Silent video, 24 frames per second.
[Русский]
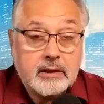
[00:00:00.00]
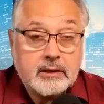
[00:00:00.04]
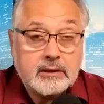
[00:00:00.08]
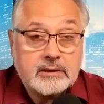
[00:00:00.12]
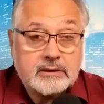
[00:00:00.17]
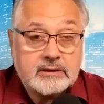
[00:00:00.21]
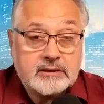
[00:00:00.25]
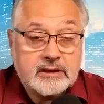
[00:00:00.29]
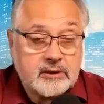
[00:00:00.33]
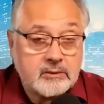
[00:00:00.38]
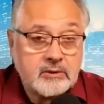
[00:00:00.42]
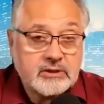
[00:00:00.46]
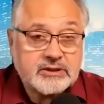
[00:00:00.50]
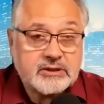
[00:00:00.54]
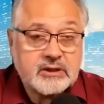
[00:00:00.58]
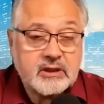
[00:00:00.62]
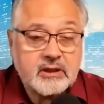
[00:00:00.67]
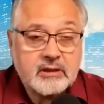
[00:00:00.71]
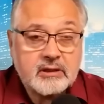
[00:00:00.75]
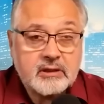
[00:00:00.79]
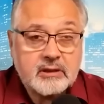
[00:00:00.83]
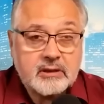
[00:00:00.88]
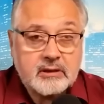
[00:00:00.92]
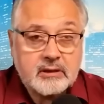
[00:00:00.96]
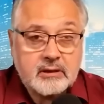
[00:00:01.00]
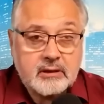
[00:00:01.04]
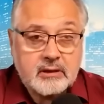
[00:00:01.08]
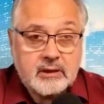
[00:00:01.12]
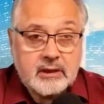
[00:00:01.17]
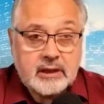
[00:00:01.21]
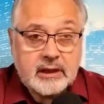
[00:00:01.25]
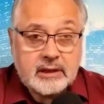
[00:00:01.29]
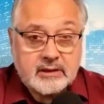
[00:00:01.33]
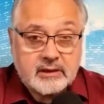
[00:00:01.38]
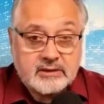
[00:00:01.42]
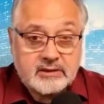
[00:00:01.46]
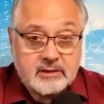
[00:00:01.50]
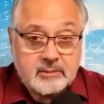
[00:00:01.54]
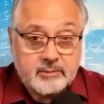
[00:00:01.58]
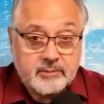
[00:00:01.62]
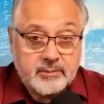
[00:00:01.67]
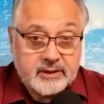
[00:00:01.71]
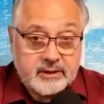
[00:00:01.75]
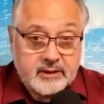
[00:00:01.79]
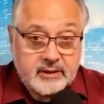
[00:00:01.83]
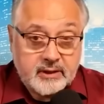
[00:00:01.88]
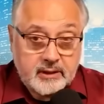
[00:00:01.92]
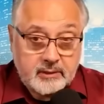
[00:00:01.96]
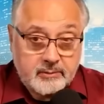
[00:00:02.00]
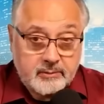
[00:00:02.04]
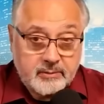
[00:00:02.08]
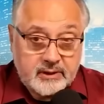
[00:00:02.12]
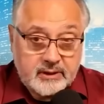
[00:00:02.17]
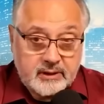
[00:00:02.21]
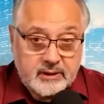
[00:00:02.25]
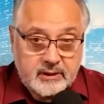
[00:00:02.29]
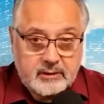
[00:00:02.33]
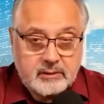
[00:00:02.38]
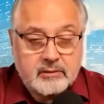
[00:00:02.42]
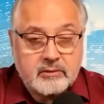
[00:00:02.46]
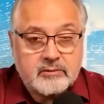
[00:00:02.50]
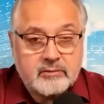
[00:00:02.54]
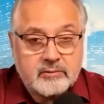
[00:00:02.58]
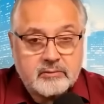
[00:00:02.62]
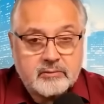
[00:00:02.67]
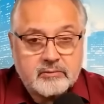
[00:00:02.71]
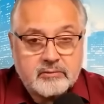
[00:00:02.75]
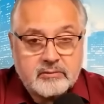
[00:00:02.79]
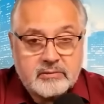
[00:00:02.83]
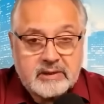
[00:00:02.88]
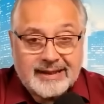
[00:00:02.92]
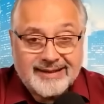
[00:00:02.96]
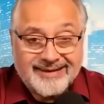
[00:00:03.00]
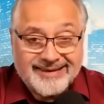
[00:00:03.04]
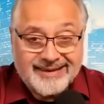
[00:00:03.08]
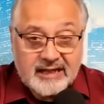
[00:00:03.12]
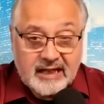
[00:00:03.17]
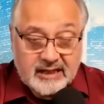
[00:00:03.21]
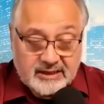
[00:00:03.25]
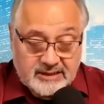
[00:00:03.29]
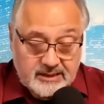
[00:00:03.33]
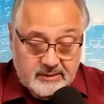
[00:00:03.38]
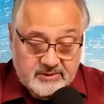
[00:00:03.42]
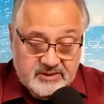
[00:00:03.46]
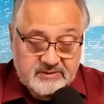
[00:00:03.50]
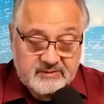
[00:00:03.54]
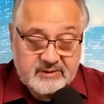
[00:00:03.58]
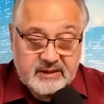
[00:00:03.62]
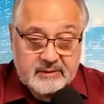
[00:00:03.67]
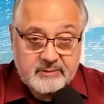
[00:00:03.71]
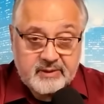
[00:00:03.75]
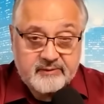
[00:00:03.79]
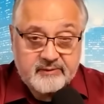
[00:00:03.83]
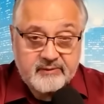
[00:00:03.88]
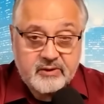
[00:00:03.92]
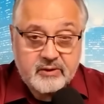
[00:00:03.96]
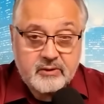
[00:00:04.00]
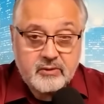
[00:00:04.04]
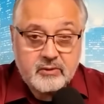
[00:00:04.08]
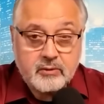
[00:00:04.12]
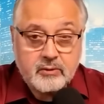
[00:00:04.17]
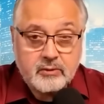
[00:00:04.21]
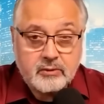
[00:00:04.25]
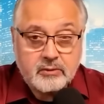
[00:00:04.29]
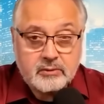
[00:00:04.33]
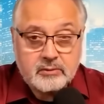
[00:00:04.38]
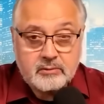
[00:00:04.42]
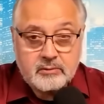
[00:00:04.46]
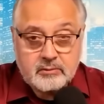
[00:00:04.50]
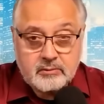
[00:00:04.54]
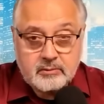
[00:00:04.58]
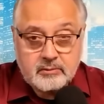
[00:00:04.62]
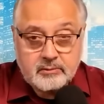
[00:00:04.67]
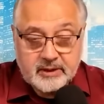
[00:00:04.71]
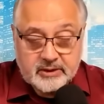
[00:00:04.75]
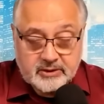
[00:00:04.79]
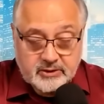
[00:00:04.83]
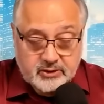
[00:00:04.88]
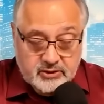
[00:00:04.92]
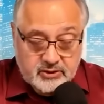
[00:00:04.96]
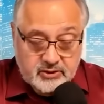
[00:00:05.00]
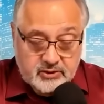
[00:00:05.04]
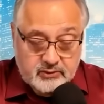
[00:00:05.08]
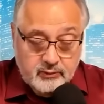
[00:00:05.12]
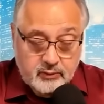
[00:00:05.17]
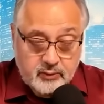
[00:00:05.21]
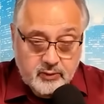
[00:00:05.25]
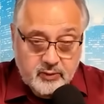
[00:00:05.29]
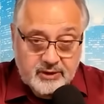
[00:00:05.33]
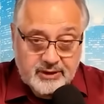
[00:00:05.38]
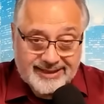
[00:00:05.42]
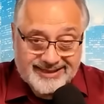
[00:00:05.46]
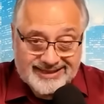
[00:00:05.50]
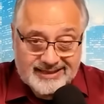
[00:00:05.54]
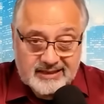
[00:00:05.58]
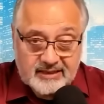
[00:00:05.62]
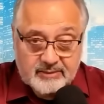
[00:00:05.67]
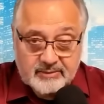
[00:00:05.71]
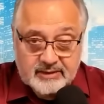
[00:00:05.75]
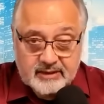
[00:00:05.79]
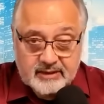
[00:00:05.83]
С одной стороны, эти события были на нашем с вами веку. Большинство людей на этом